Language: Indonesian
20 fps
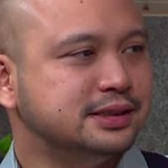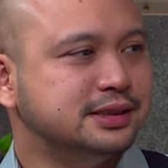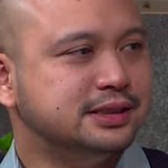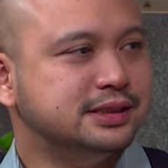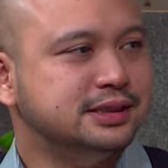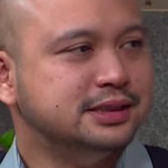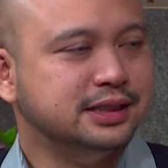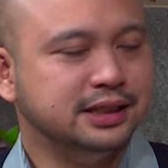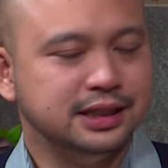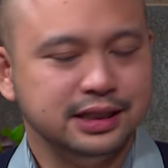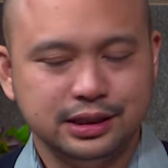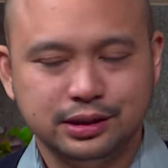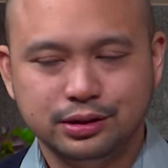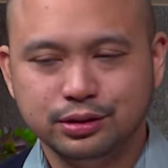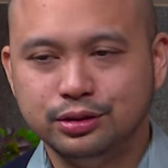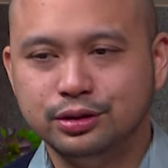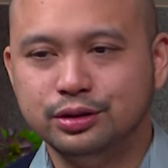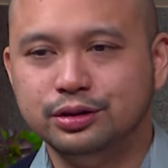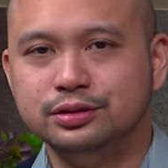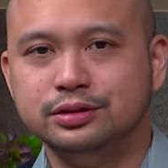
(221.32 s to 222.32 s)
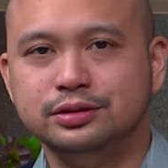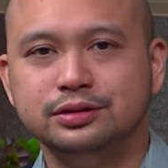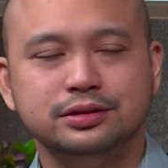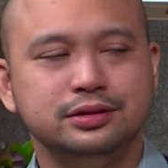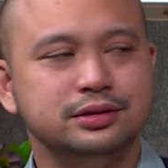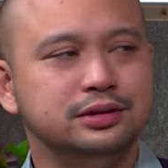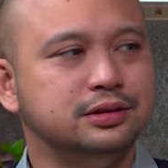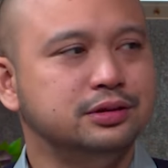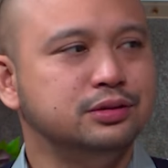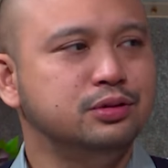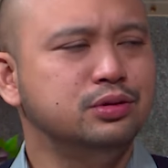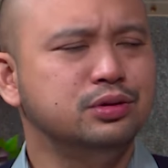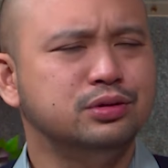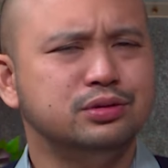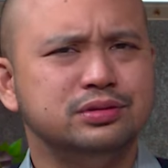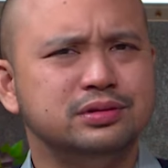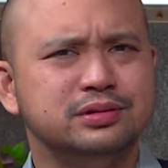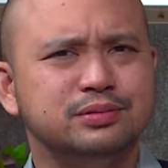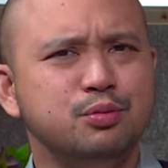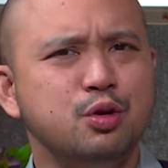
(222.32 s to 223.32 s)
Hmm Gitu. atau gitu. enggak
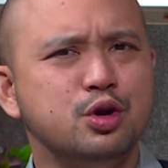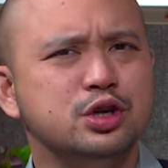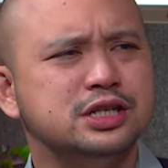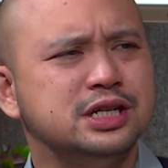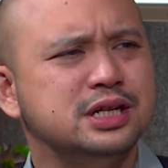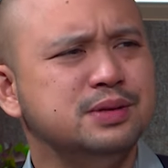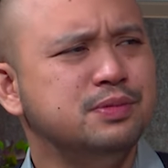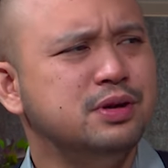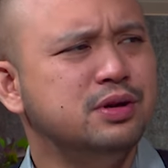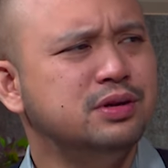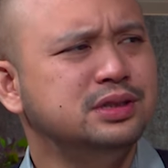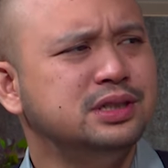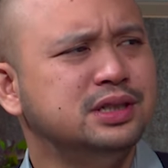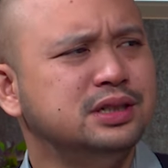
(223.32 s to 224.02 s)
kalaupun novel Bosen